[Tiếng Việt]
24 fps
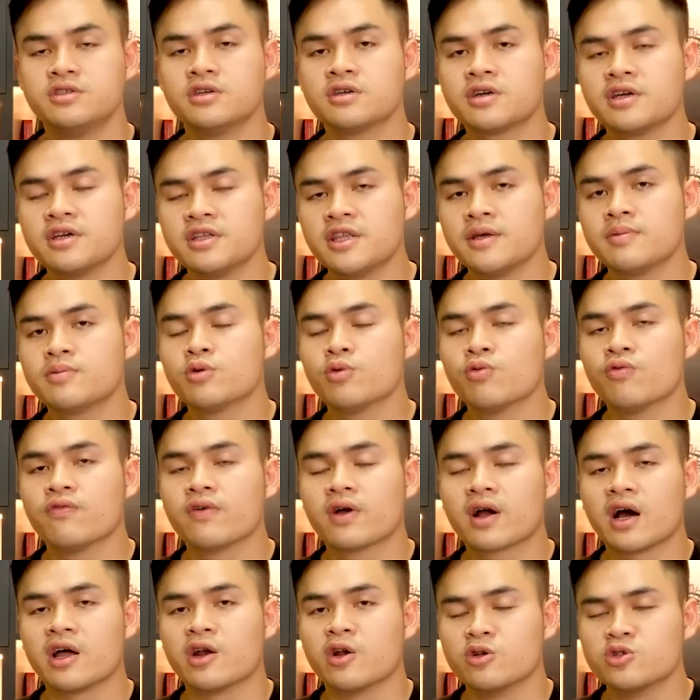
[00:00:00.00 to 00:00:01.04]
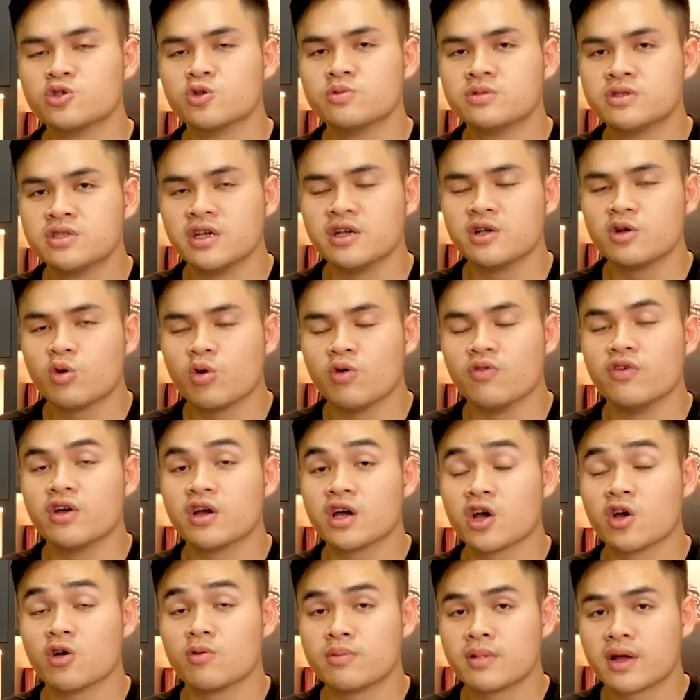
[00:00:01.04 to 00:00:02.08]
Trước khi tiếp tục với cả nội dung chính
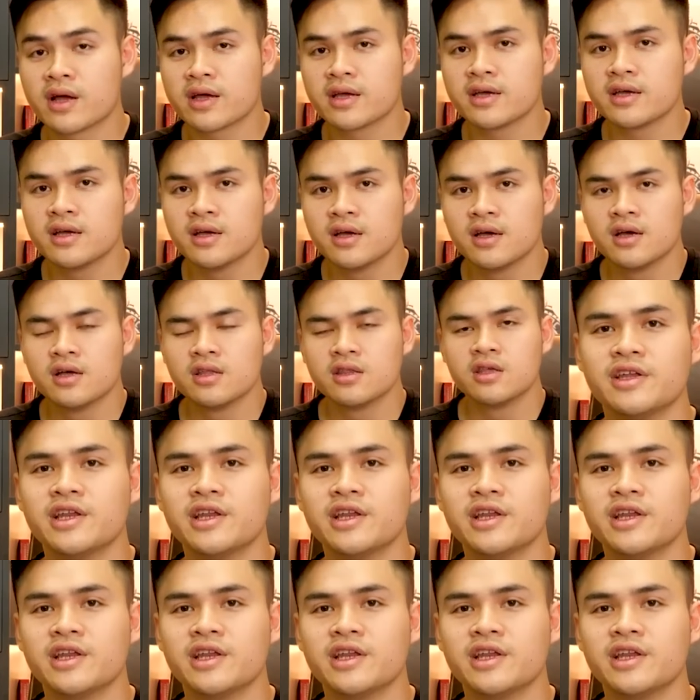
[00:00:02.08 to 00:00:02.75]
của video ngày hôm nay,